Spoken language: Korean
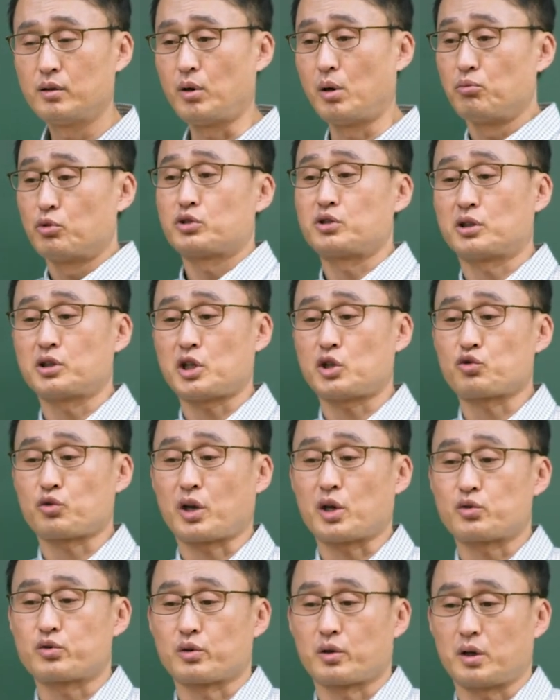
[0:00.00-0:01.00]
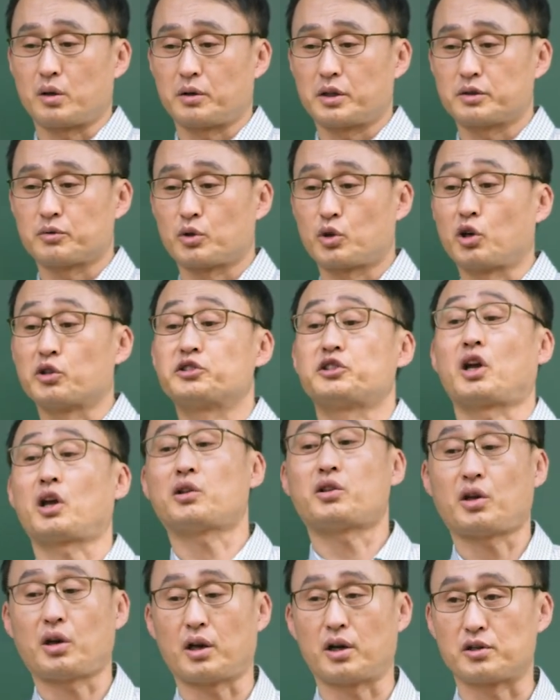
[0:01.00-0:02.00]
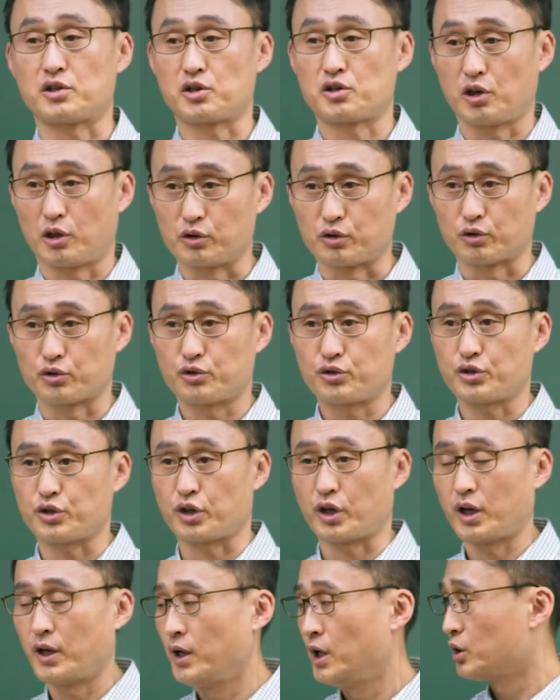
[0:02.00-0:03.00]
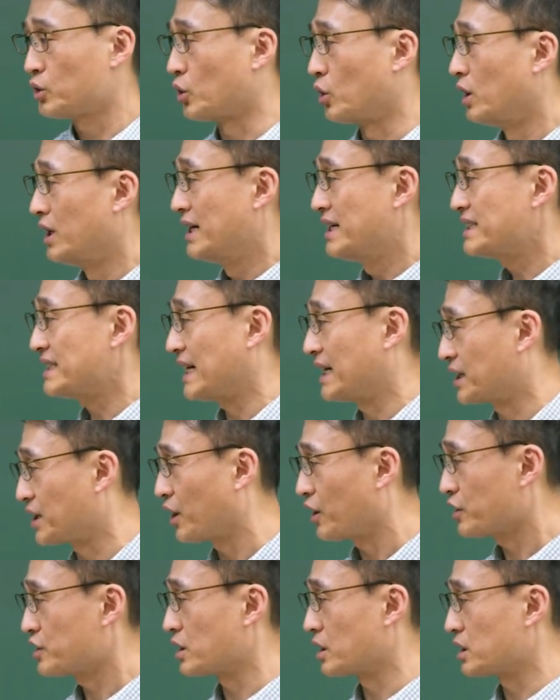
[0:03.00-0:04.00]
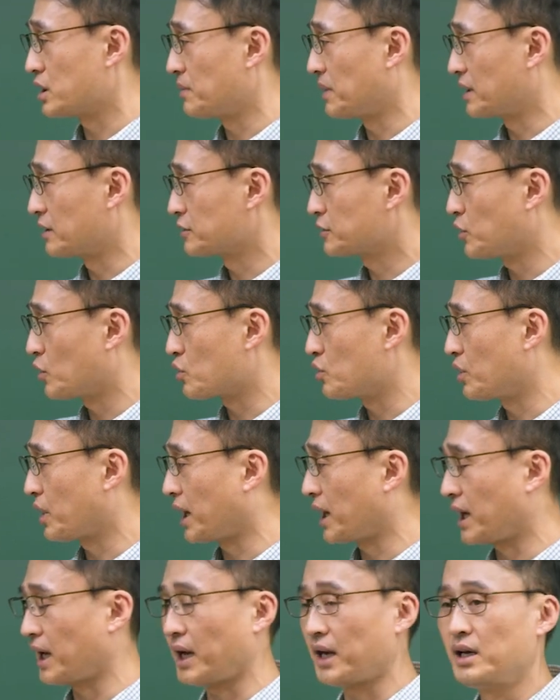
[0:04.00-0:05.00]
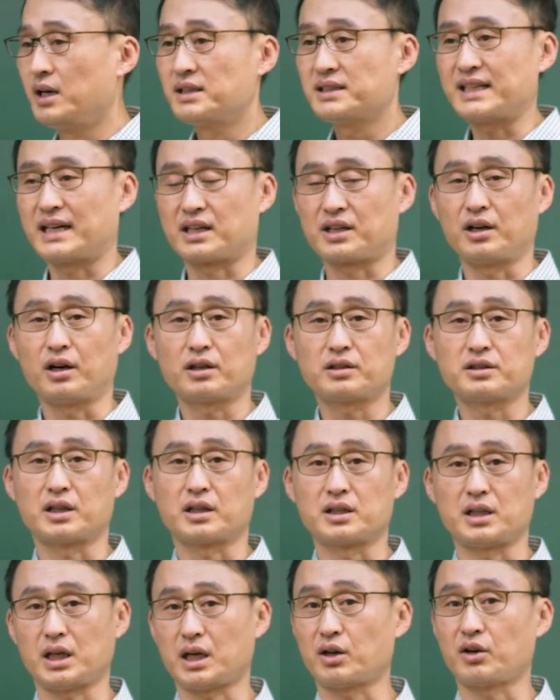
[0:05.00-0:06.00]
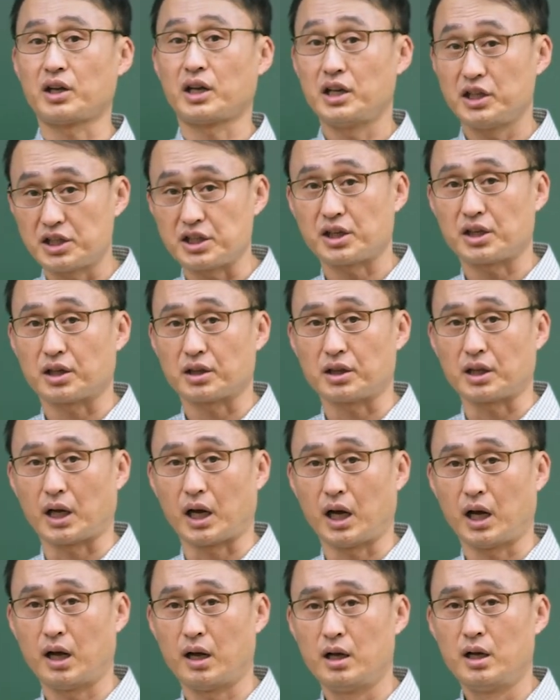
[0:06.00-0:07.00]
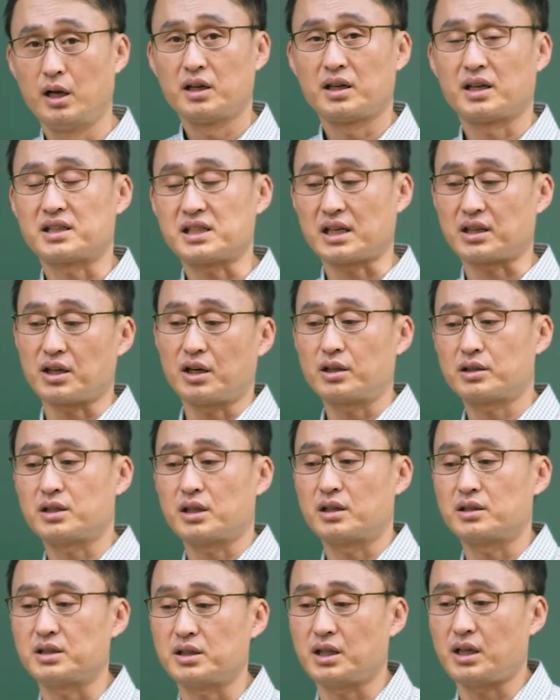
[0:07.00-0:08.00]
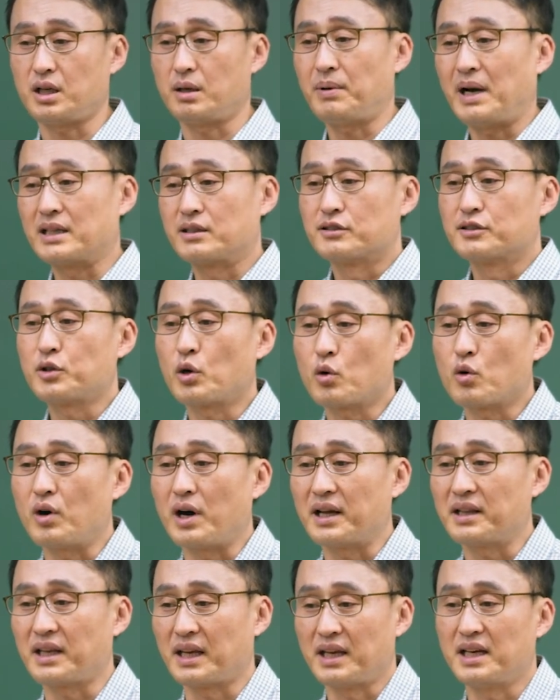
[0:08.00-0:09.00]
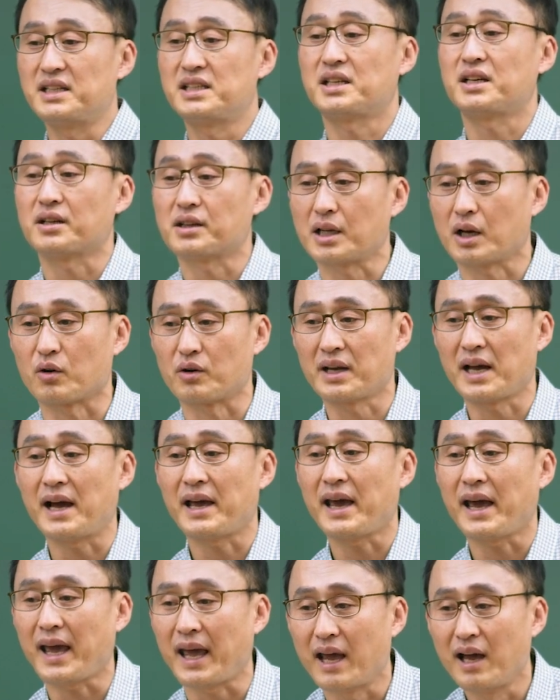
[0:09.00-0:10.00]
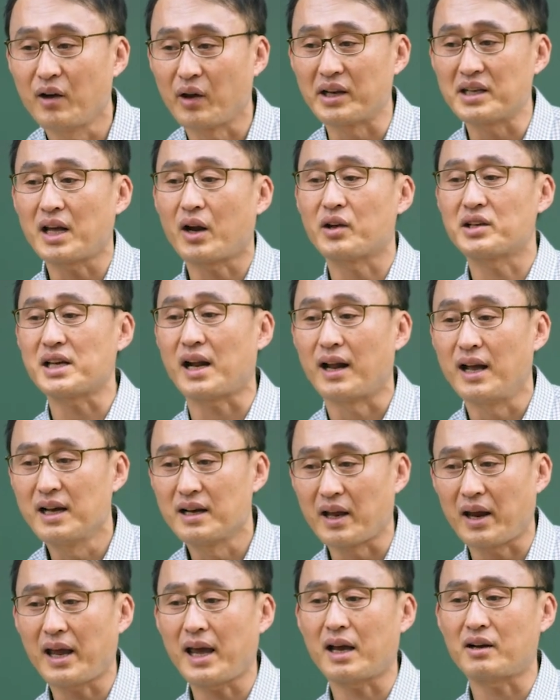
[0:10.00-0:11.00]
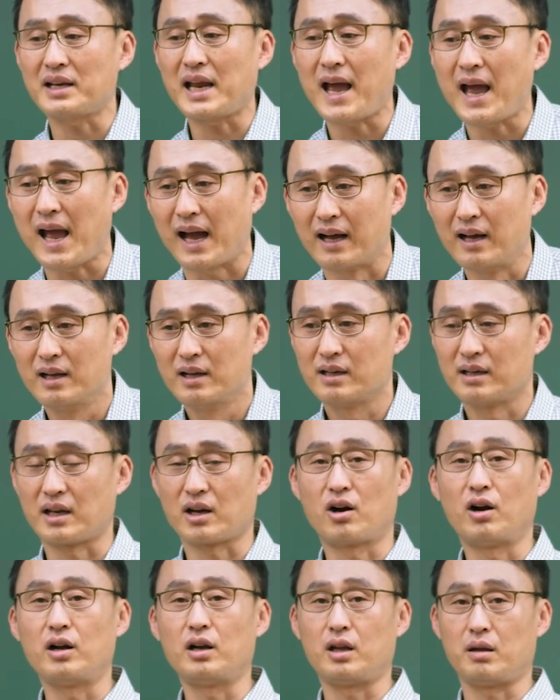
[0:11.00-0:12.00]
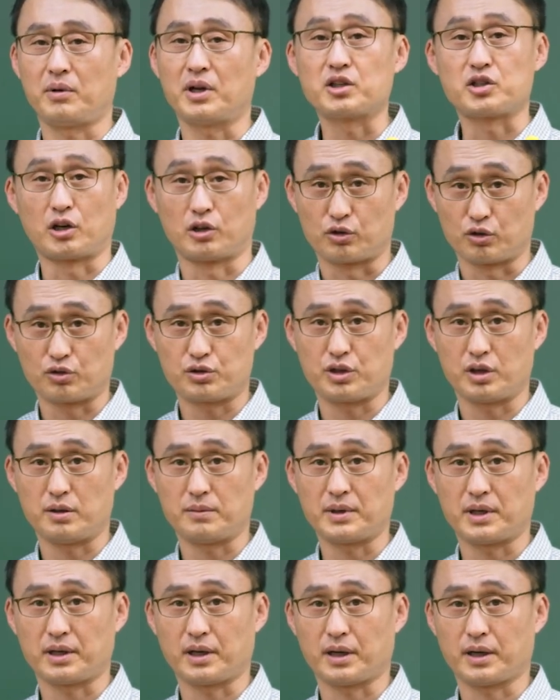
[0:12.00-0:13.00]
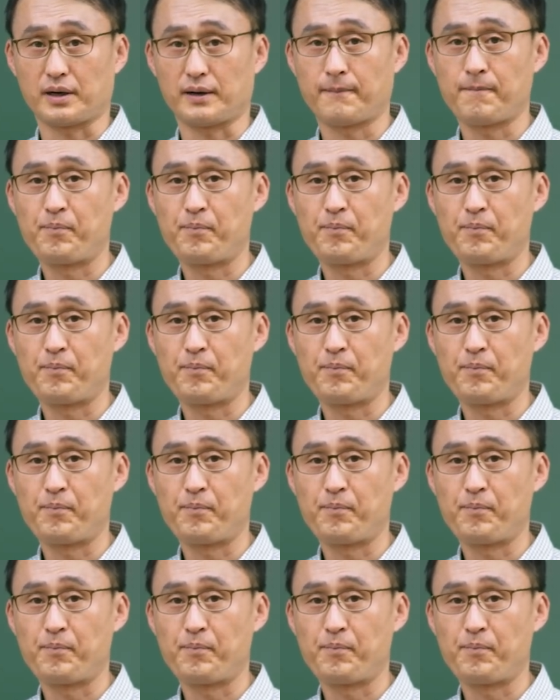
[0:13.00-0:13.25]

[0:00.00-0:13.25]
업무정지 중에 중개업을 했으면 더 세게 때려야지 절동치. 또 자격정지 받은 소공에게 자격정지 기간을 일시켰다. 자격정지 받은 소공한테 일시켰다고 야해 괜찮아 괜찮아 야해 그냥 예, 걸리면 절동치 이 말이에요.